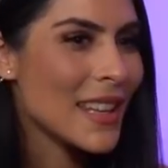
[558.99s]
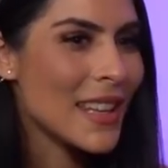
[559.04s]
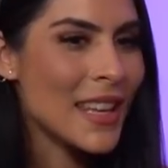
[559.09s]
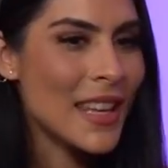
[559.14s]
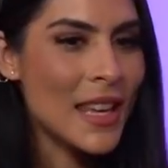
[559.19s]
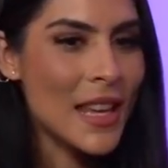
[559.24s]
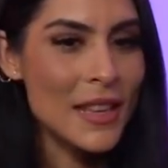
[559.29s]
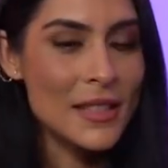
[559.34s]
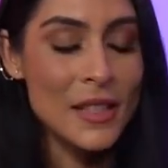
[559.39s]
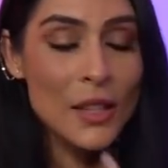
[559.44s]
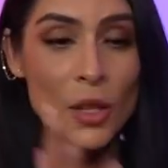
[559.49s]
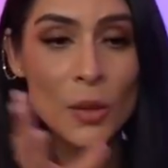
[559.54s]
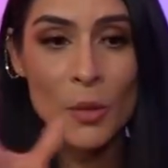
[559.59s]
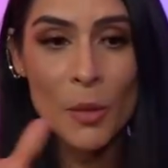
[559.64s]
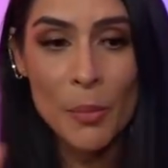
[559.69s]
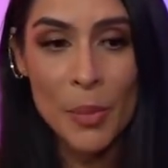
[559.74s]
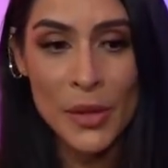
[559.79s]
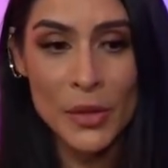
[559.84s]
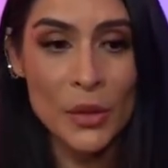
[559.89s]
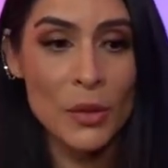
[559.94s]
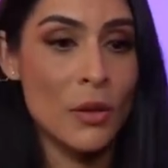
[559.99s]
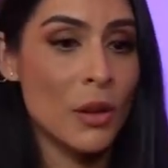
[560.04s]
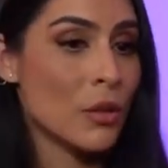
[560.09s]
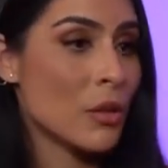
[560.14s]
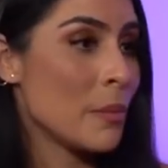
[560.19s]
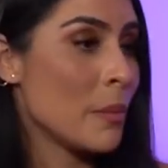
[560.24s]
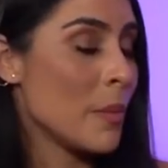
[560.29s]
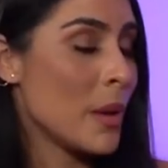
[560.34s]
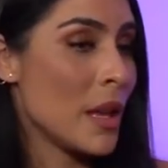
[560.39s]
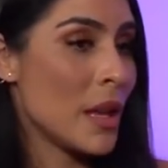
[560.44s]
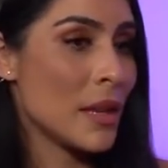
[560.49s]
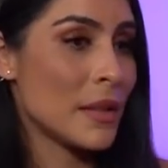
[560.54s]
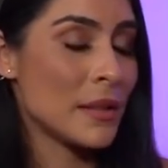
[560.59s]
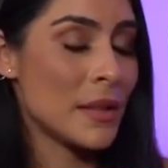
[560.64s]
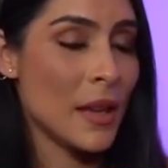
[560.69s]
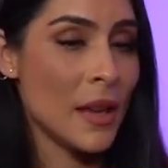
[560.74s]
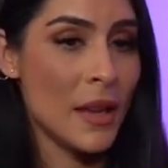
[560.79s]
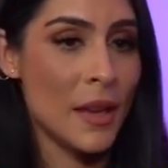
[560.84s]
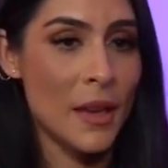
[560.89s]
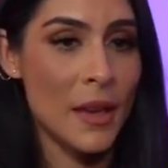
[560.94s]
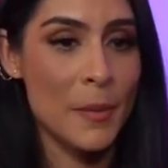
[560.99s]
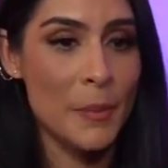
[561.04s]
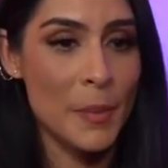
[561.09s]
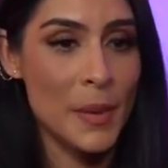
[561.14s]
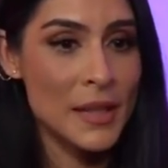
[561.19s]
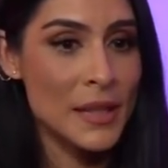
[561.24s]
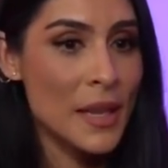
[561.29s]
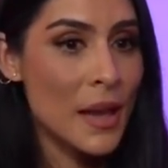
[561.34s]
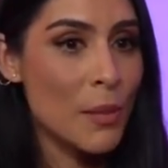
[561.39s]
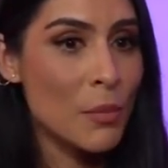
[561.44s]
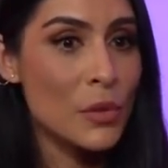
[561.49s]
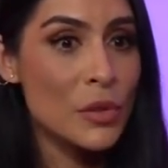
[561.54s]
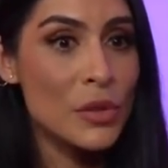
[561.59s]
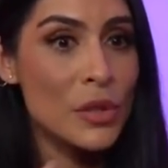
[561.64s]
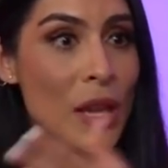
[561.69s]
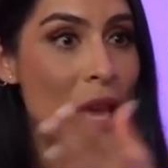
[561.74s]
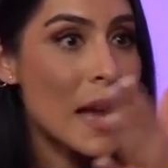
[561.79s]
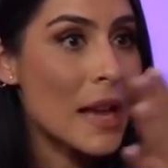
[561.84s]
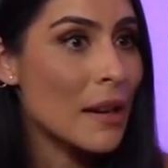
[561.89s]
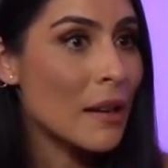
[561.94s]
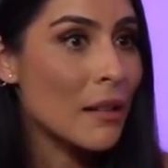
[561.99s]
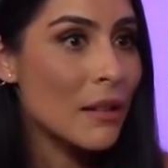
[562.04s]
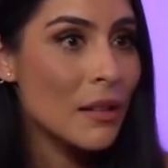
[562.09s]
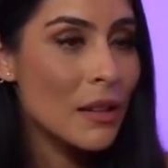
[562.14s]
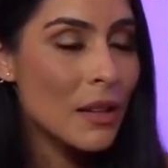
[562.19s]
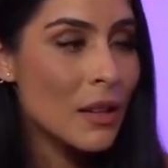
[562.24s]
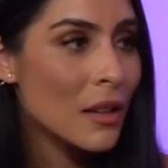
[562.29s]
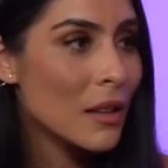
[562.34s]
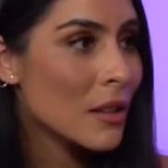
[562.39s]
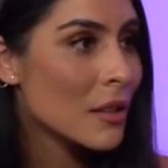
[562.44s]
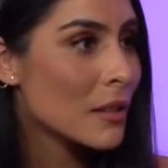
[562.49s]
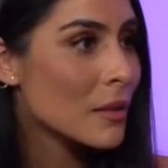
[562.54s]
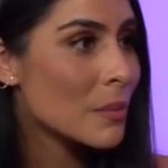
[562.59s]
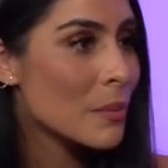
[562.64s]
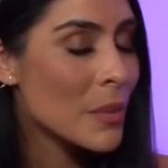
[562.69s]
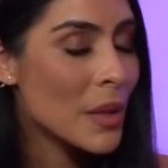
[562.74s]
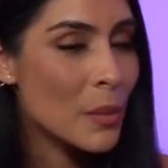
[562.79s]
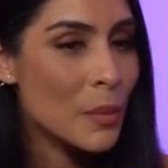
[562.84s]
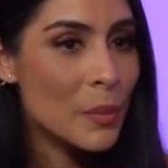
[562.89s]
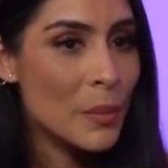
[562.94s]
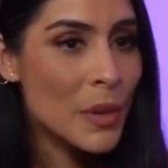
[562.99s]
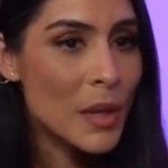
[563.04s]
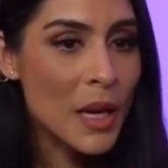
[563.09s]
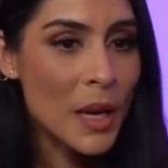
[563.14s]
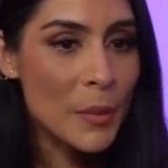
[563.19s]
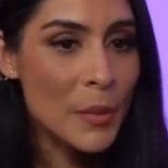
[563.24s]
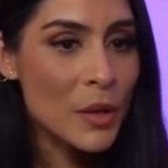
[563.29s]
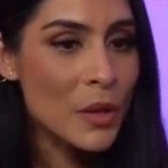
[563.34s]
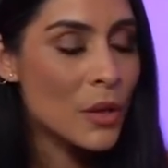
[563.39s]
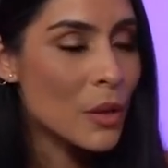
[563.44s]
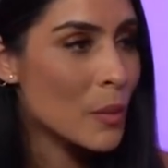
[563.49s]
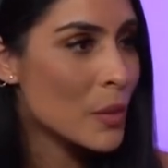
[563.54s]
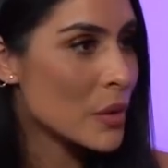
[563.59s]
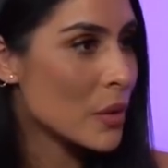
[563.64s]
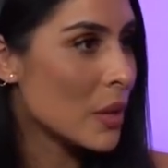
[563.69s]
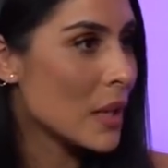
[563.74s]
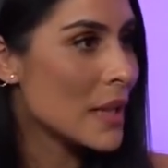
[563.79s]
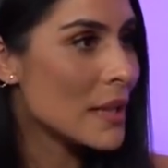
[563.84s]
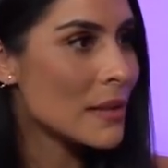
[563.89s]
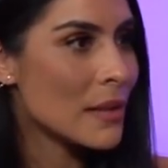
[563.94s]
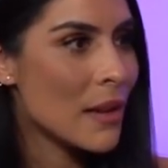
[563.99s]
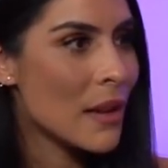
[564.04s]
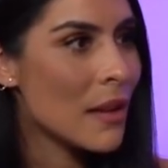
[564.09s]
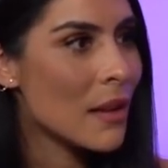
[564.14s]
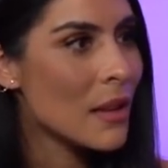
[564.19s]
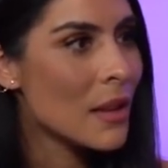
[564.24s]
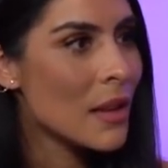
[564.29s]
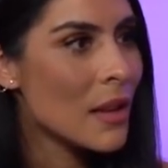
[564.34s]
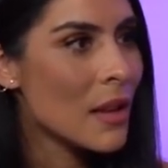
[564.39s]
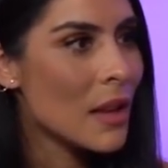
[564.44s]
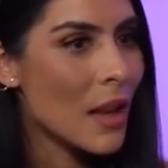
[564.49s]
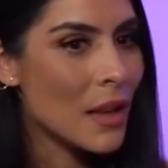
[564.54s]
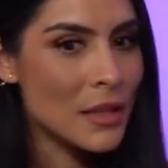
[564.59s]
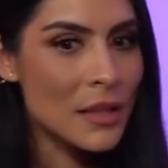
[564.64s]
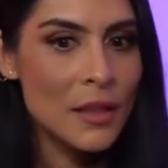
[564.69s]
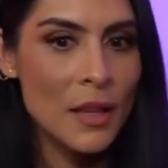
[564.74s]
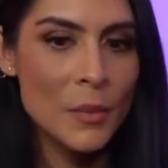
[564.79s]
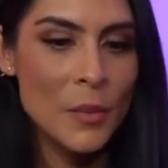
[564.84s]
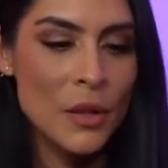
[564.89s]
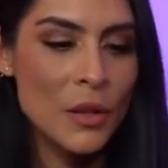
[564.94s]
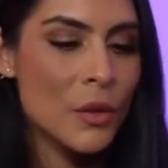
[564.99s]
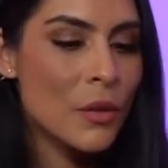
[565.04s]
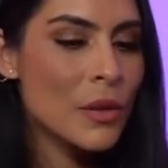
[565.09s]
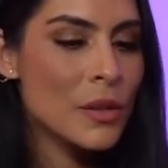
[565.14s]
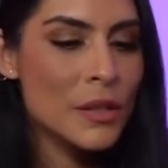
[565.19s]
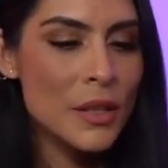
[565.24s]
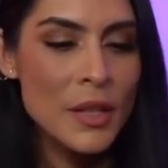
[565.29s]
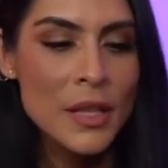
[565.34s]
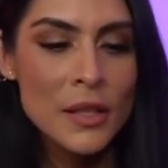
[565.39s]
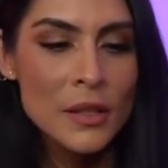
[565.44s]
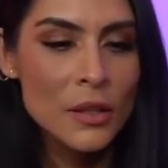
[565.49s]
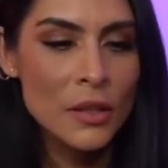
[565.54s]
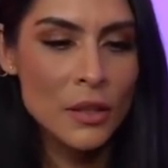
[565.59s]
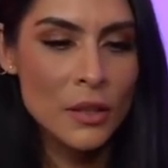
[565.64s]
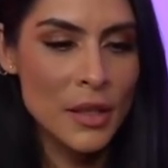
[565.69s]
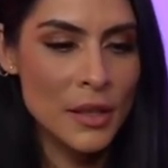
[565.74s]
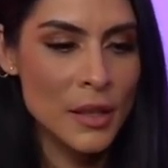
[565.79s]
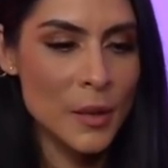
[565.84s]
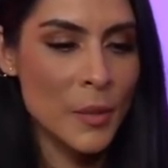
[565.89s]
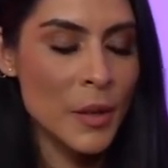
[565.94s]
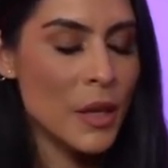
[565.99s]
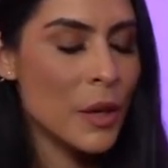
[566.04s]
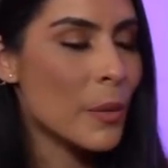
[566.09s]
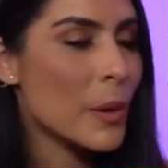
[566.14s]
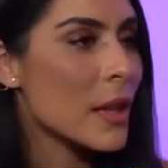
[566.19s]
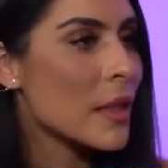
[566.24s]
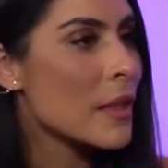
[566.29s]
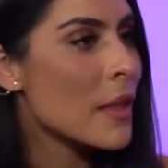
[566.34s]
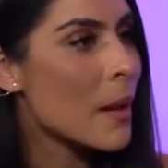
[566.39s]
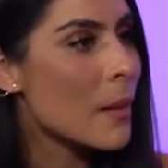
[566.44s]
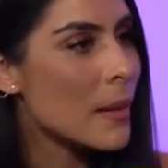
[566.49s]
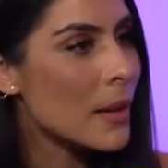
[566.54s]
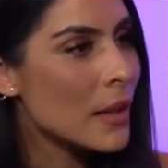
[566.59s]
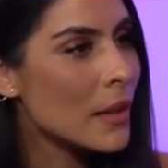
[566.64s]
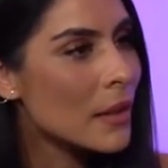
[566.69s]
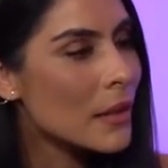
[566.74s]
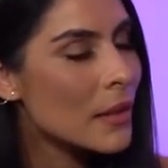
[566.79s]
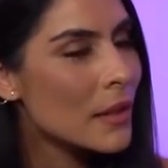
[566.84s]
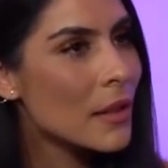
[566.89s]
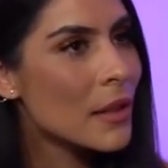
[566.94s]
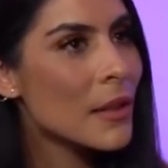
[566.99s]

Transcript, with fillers: Y así como pasó cuando este, empecé a buscar mi, mi camino como solista, así también llegó este disco que se llama Inquebrantable,